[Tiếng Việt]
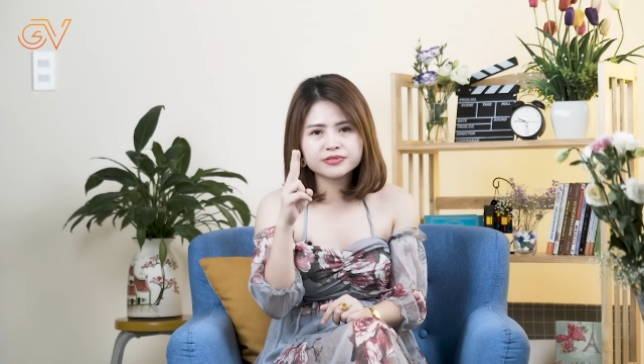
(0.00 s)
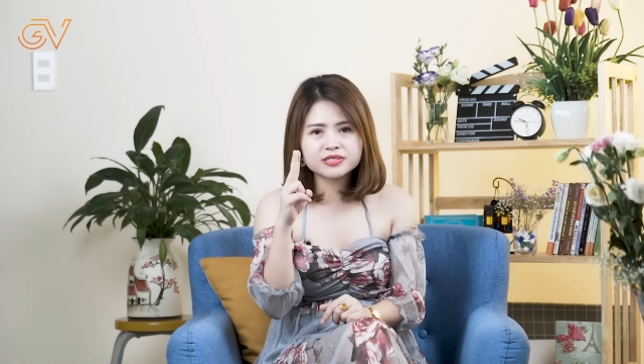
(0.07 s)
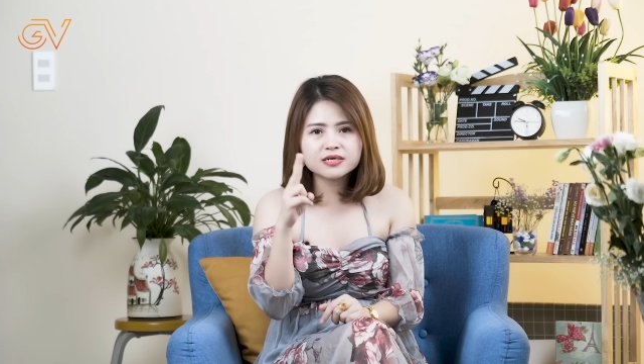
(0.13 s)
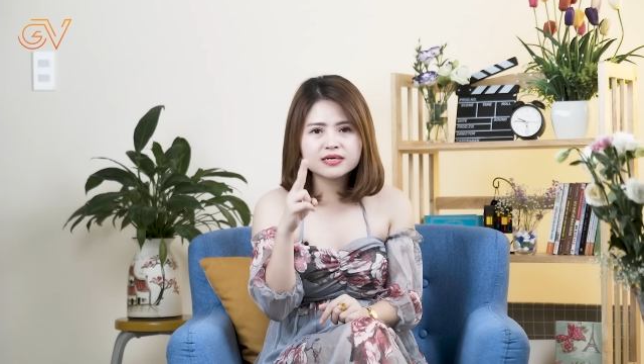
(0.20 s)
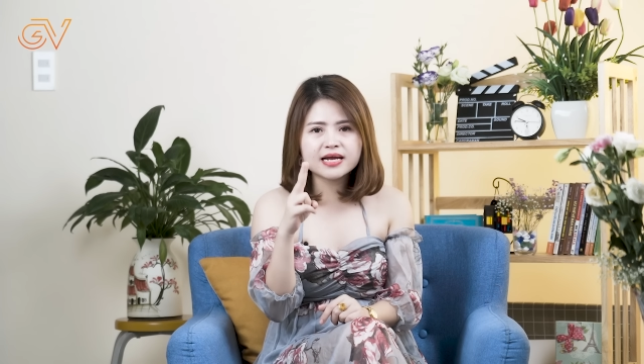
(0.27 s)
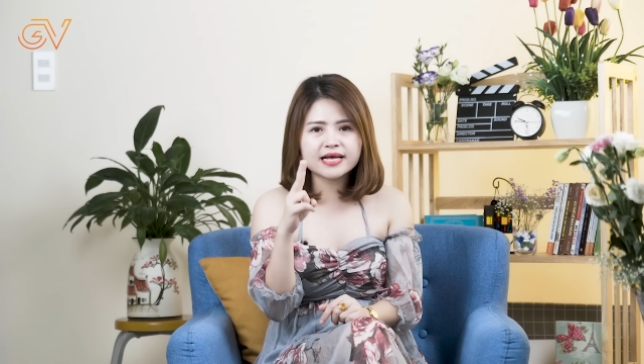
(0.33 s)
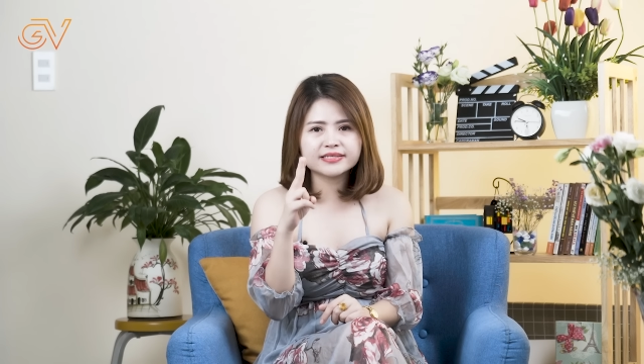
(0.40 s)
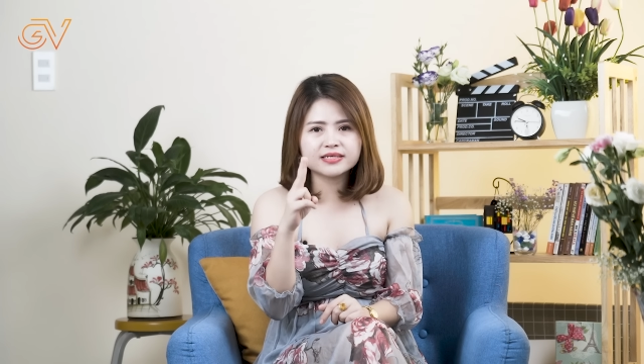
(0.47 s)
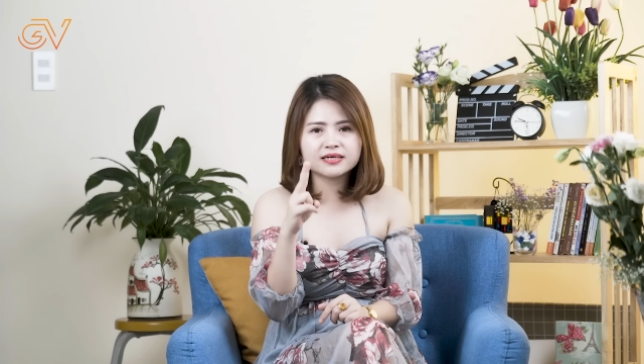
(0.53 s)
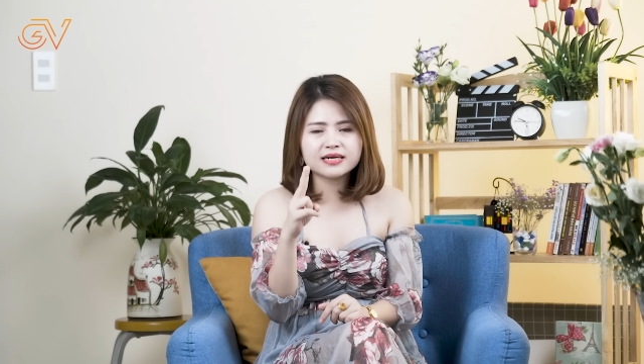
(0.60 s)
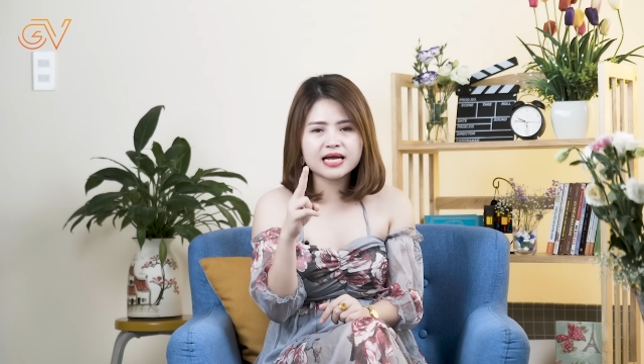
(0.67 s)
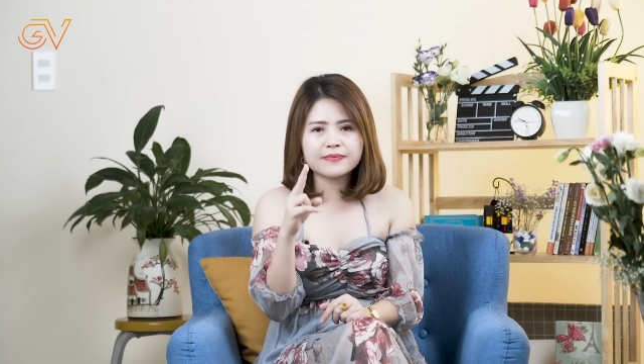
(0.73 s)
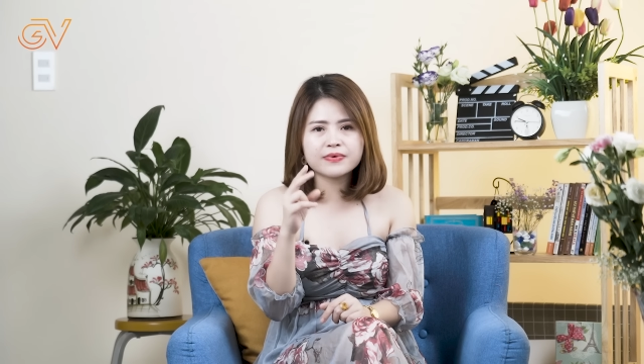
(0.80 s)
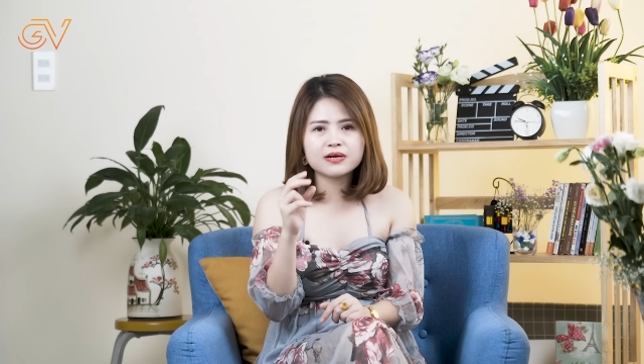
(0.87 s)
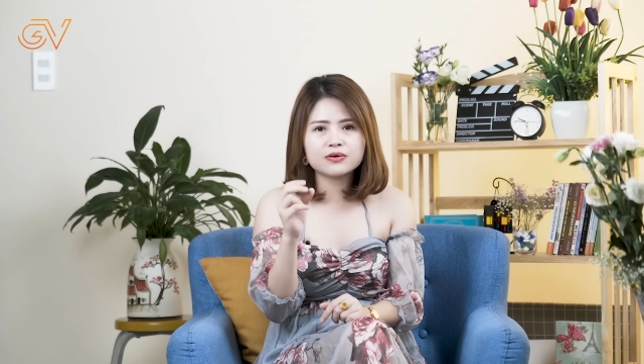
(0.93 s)
dựng lại dựng
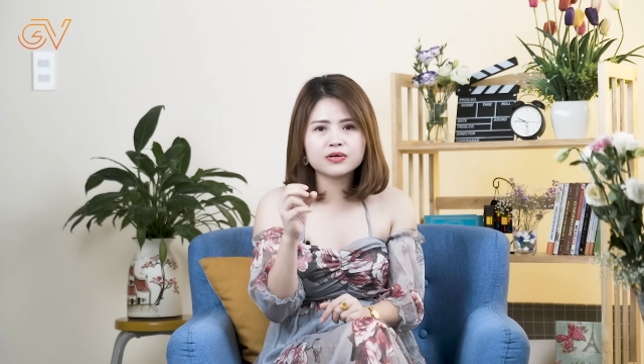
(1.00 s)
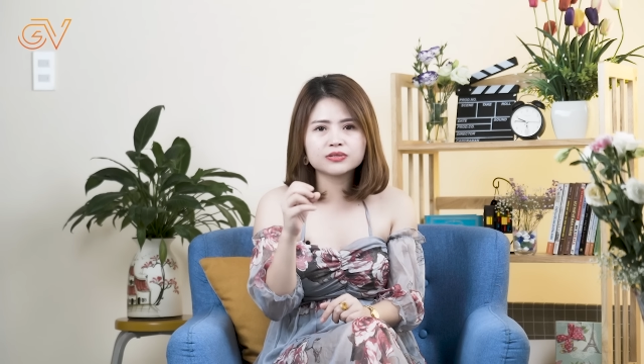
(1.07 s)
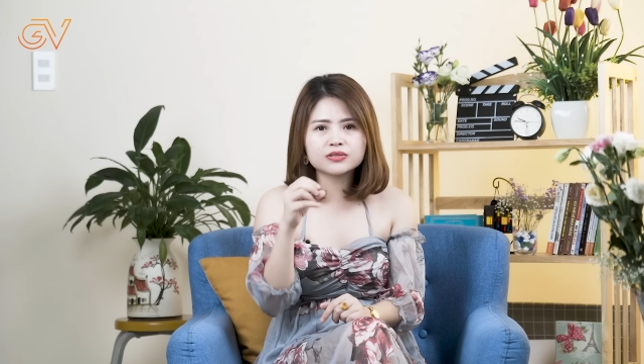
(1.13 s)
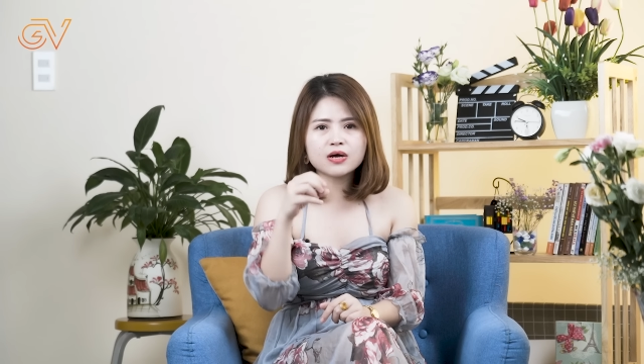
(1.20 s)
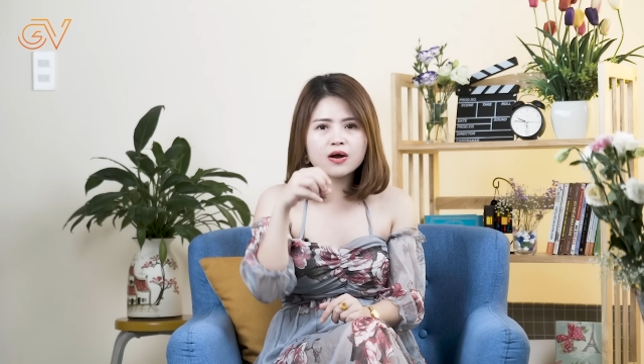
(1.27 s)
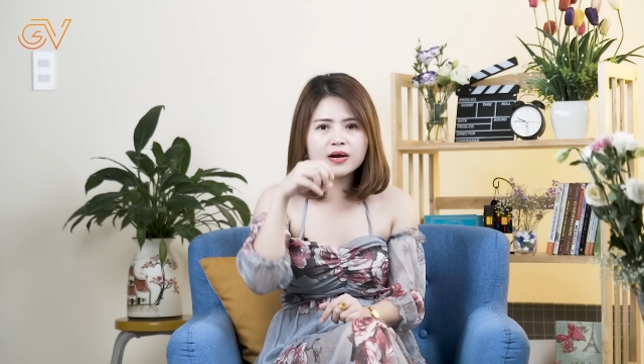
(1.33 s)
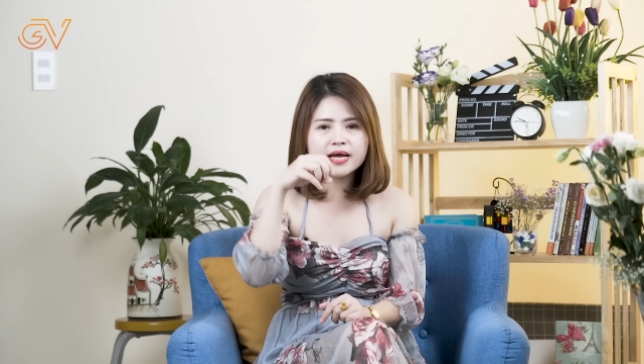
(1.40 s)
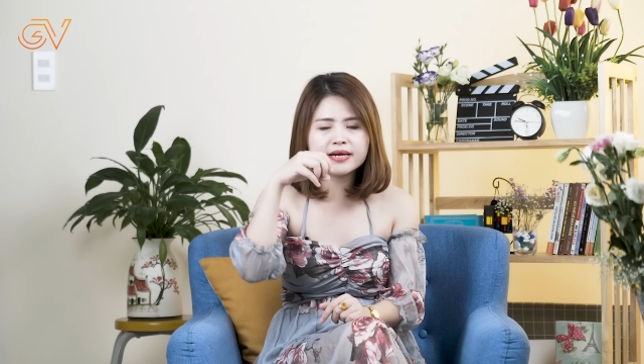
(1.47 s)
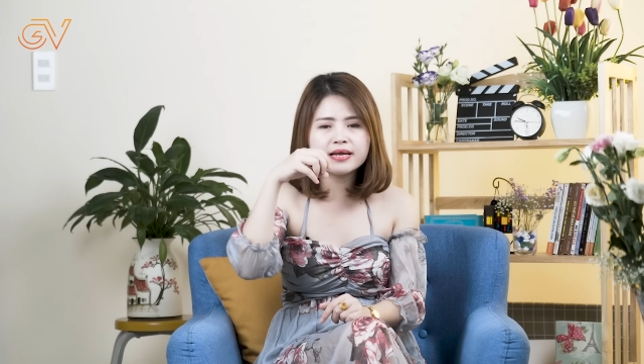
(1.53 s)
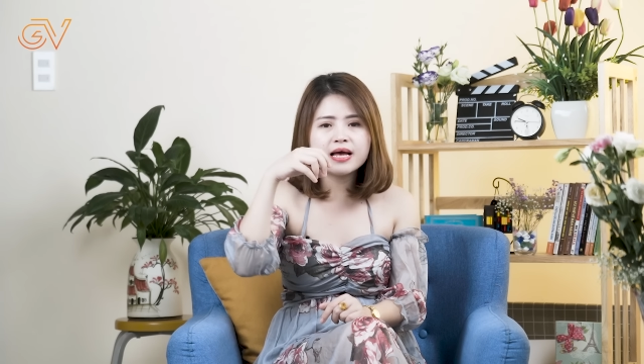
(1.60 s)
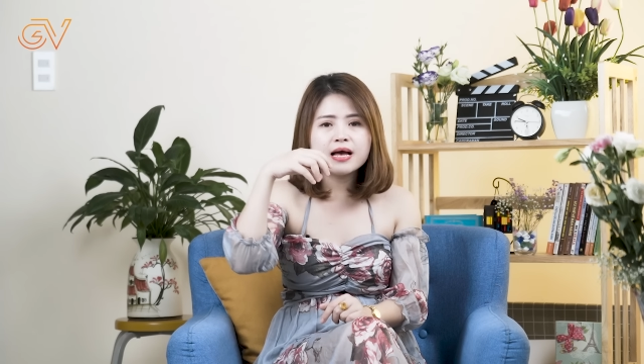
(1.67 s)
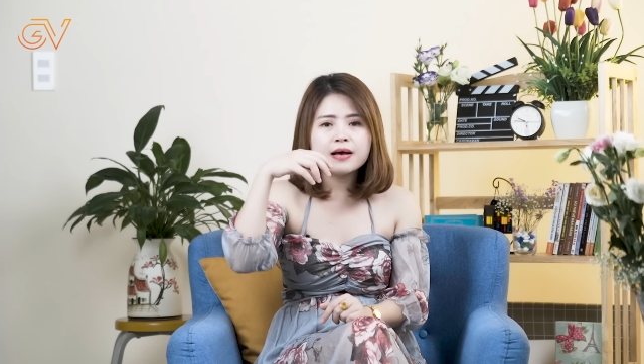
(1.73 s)
lại bắt đầu nó to lên